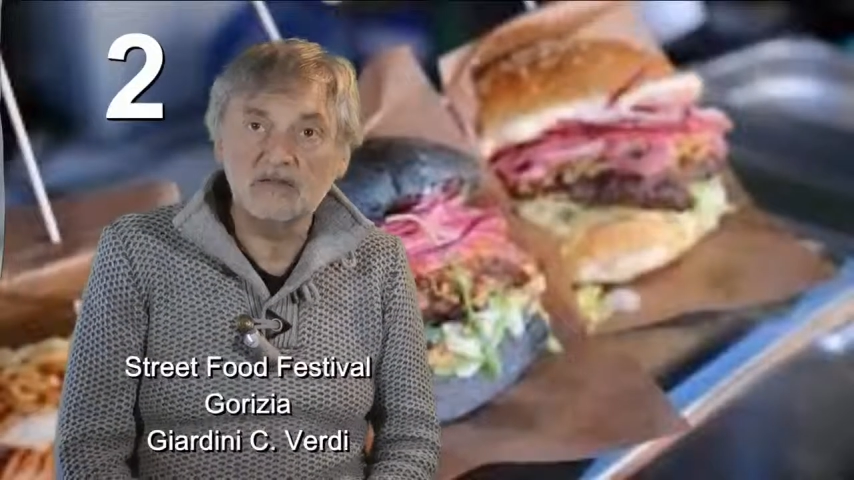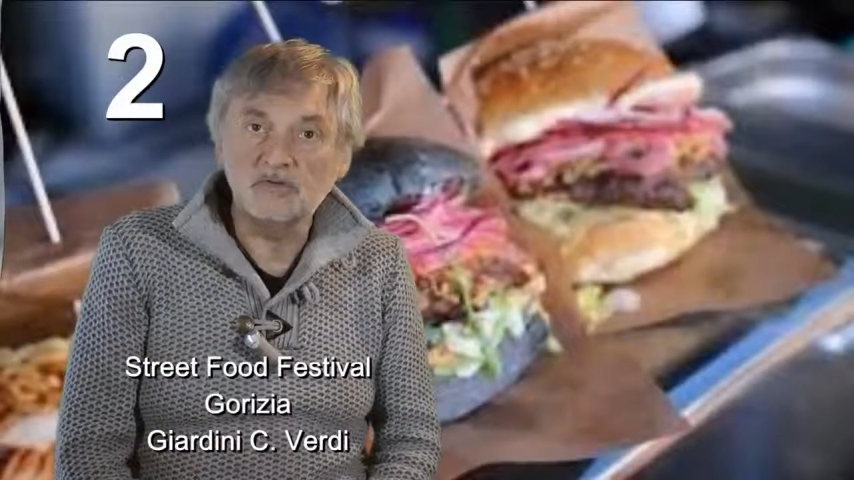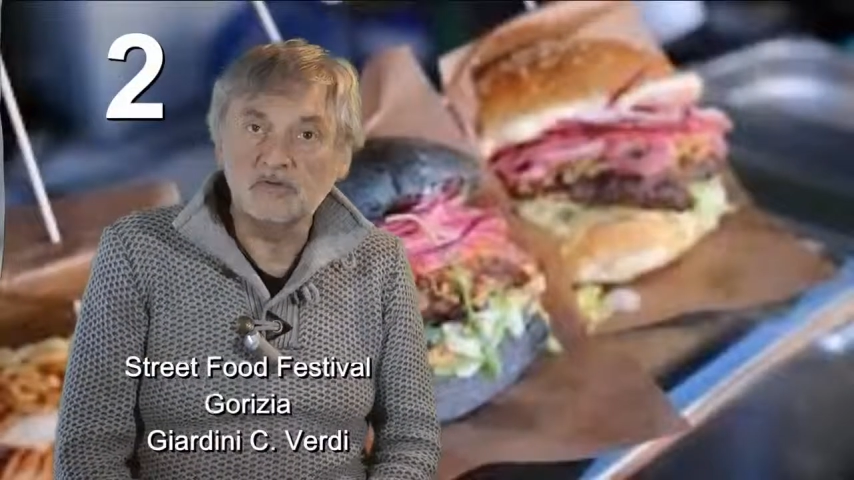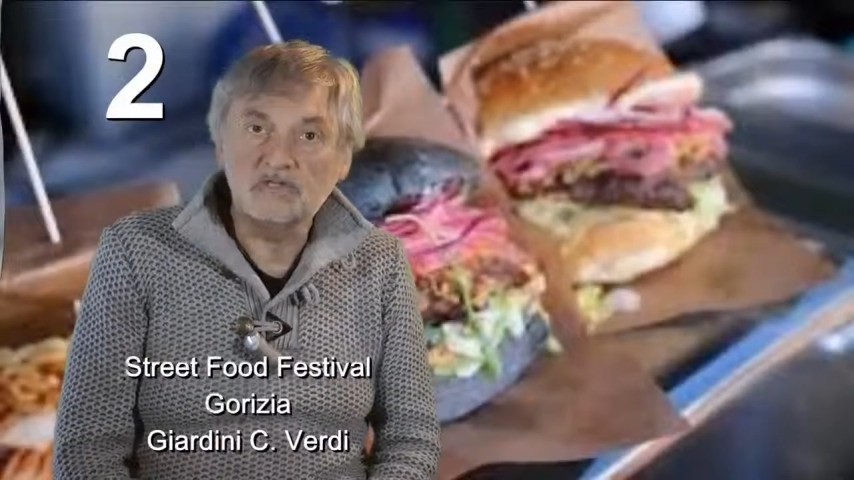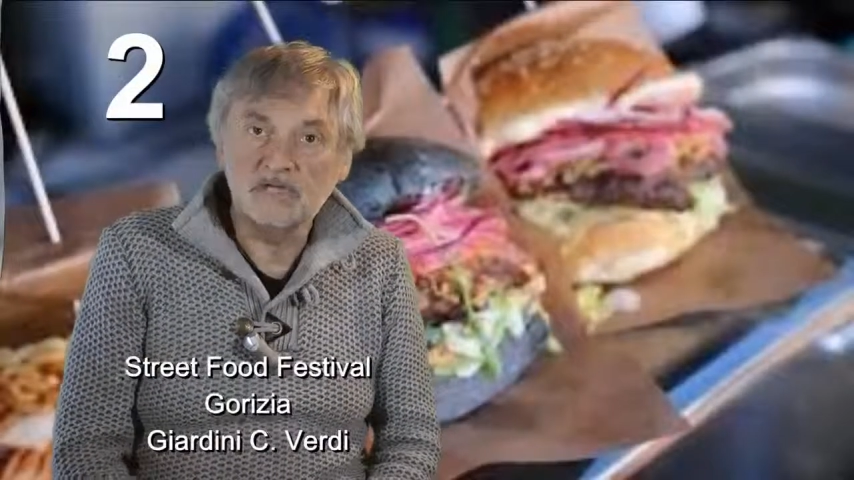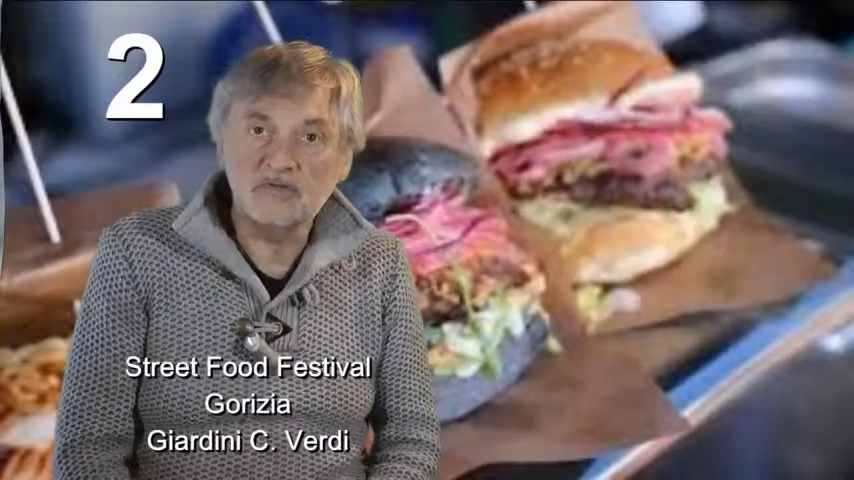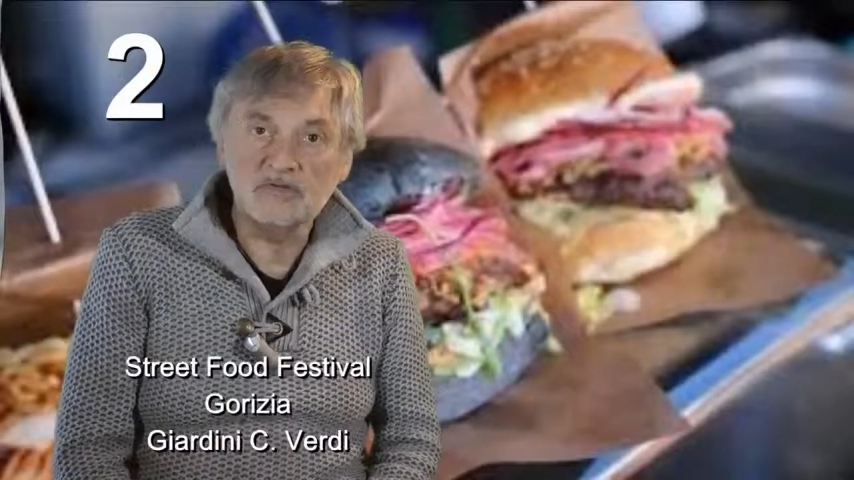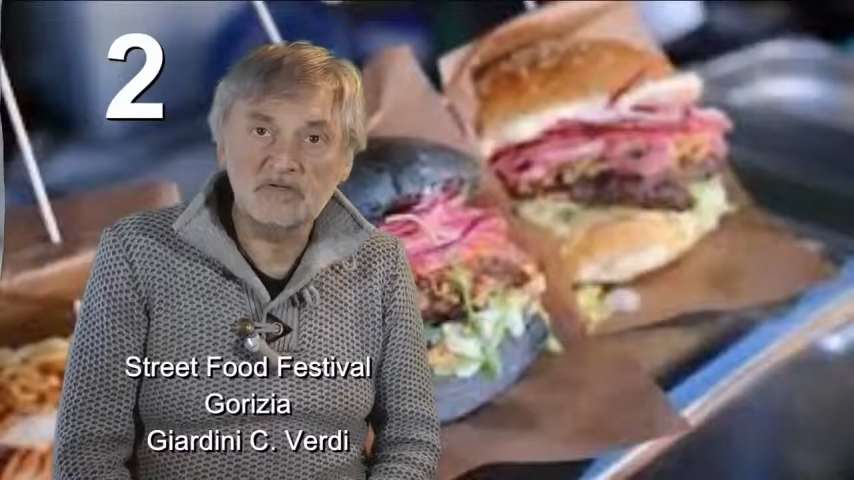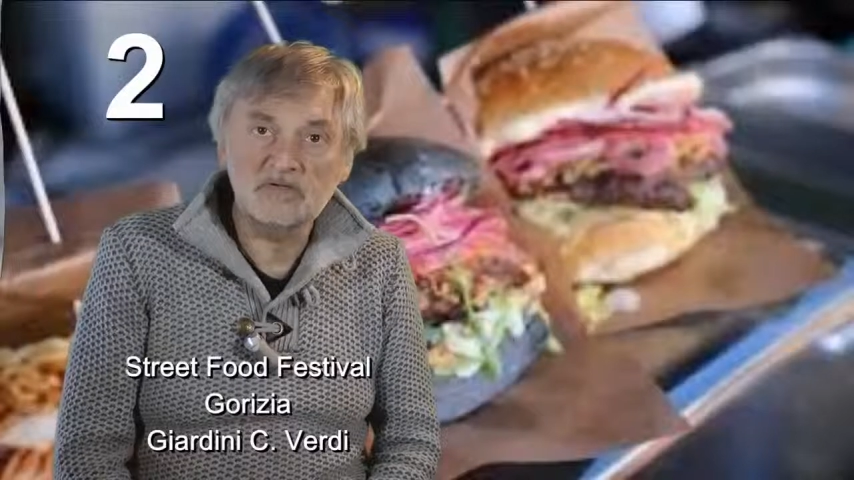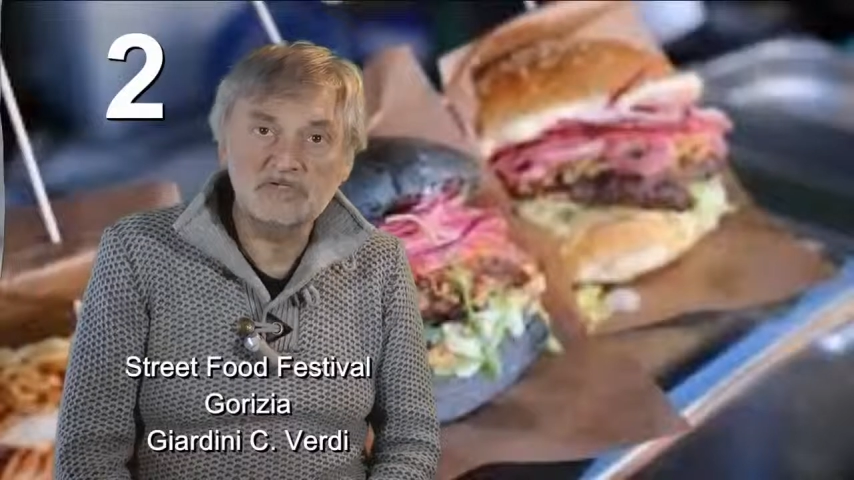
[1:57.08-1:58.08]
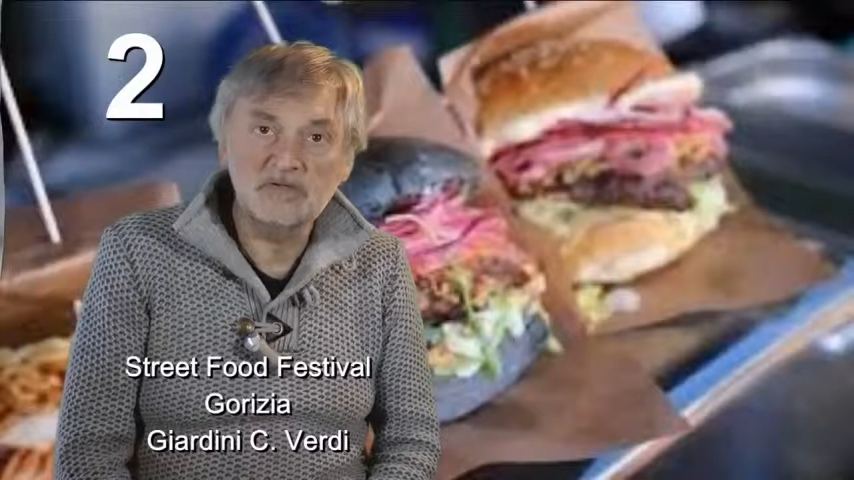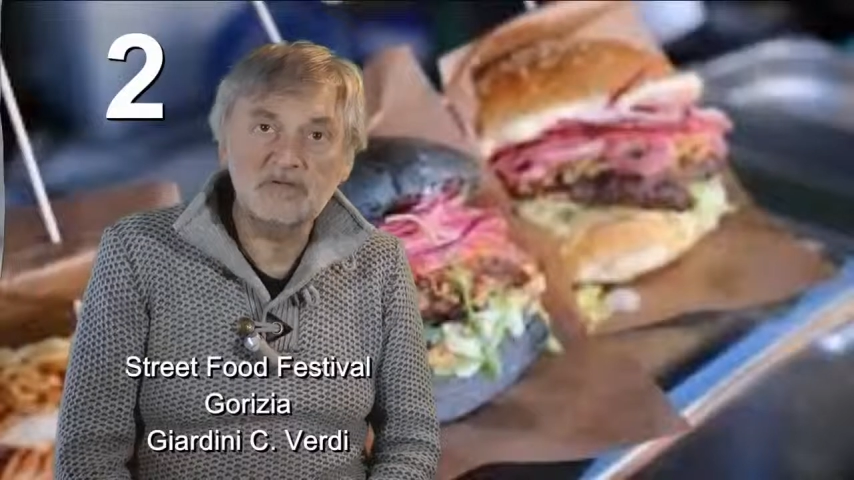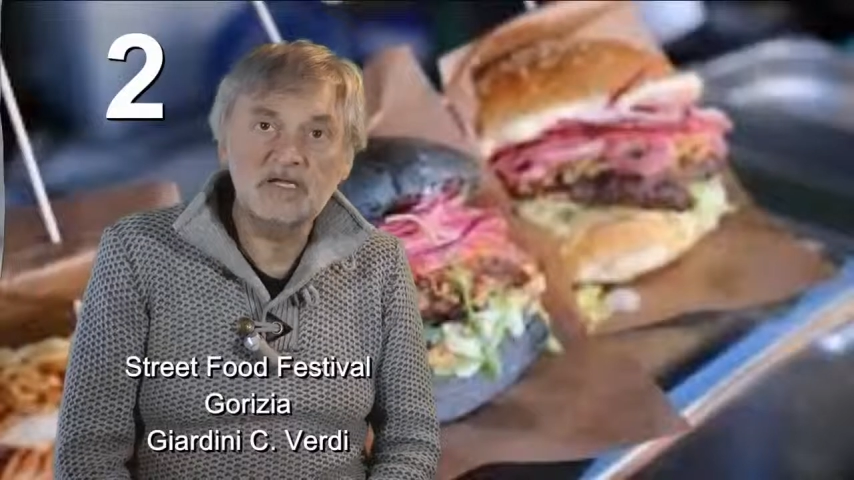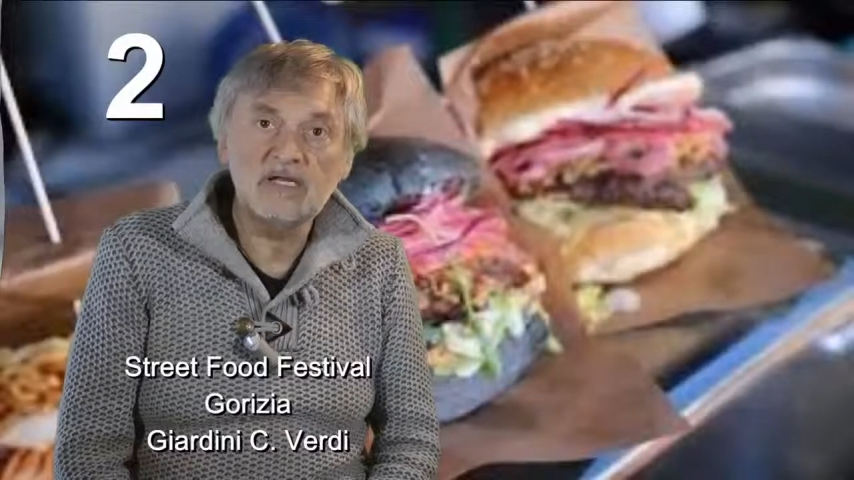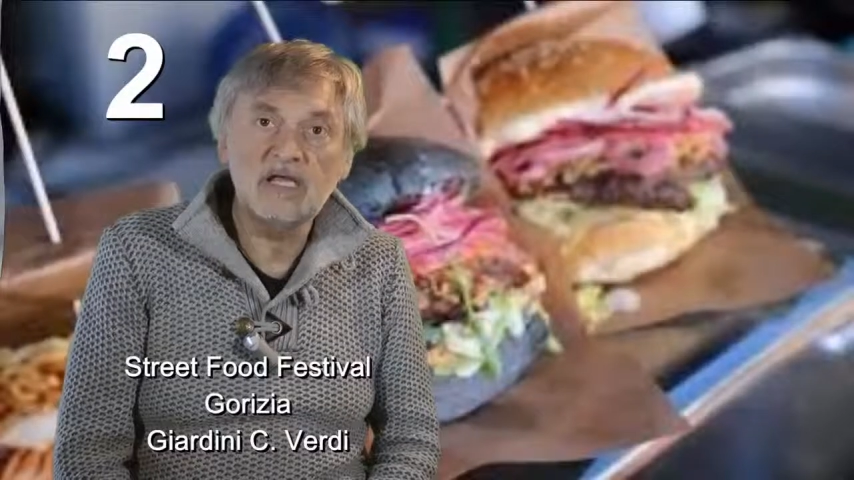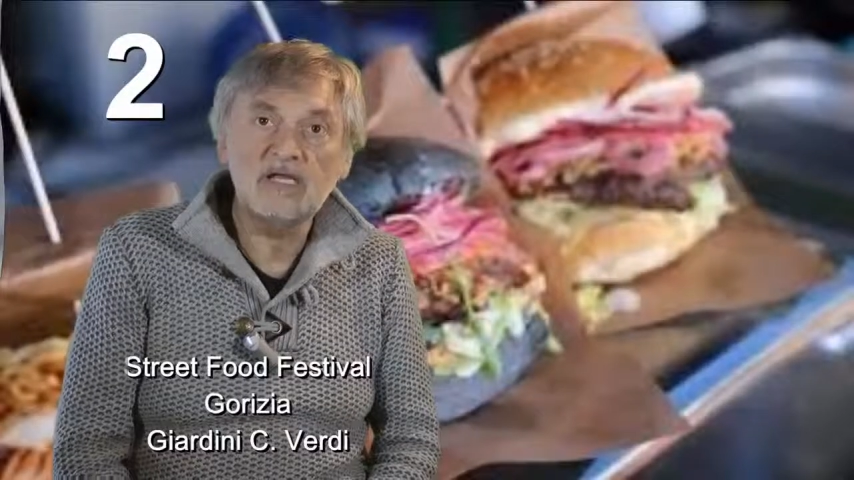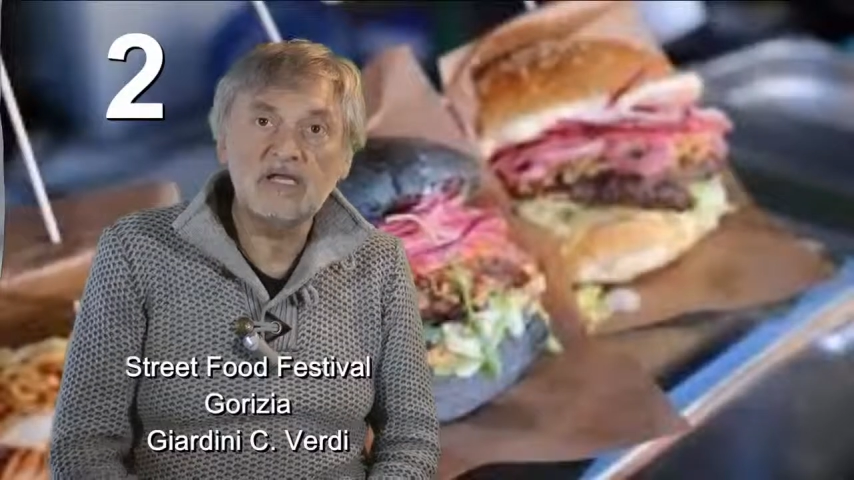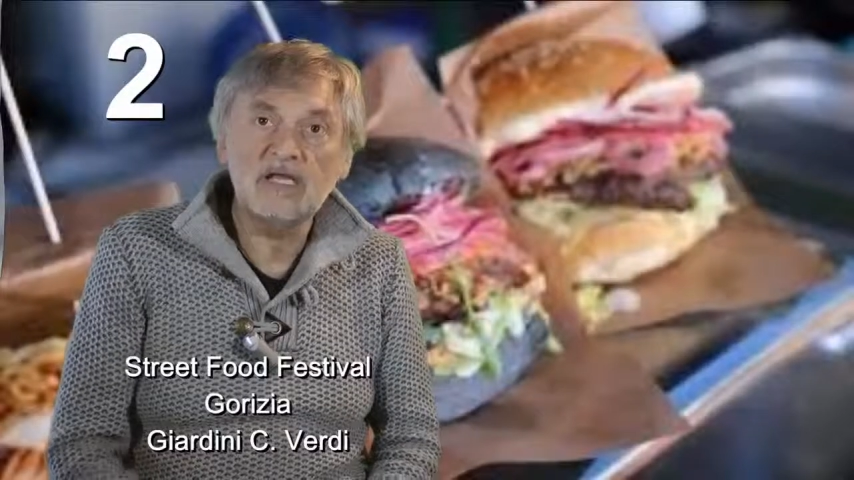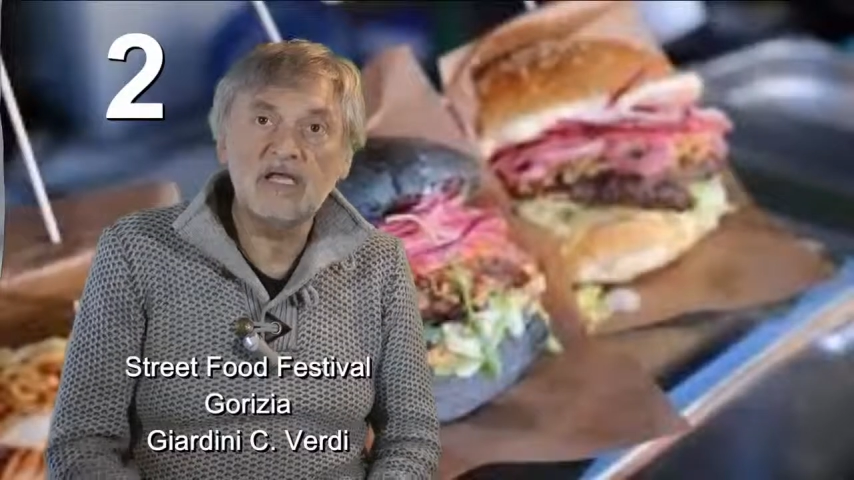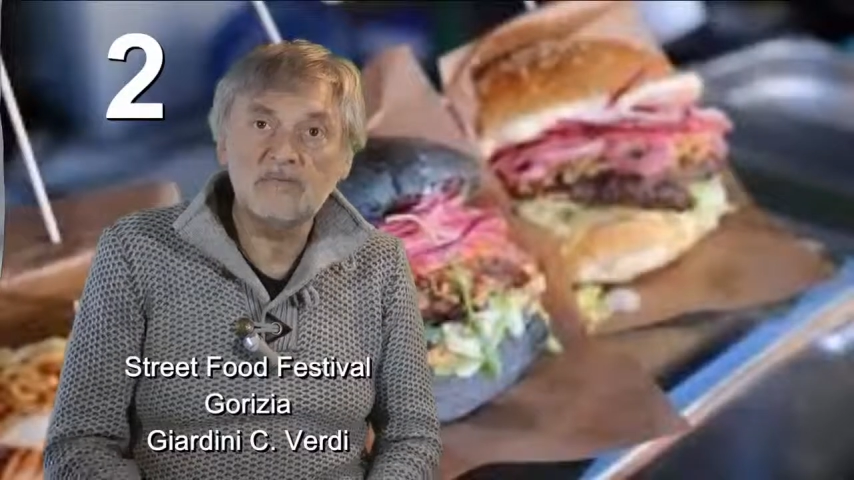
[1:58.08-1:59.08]
Dal 12 al 14 aprile
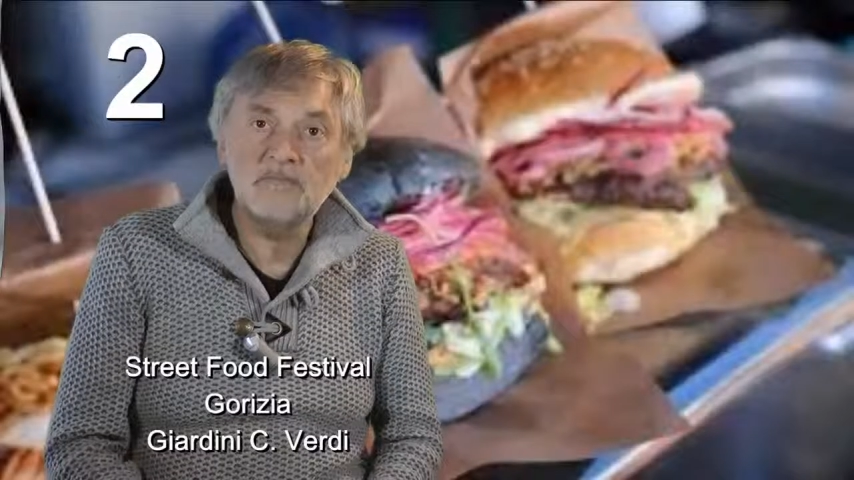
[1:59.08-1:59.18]
le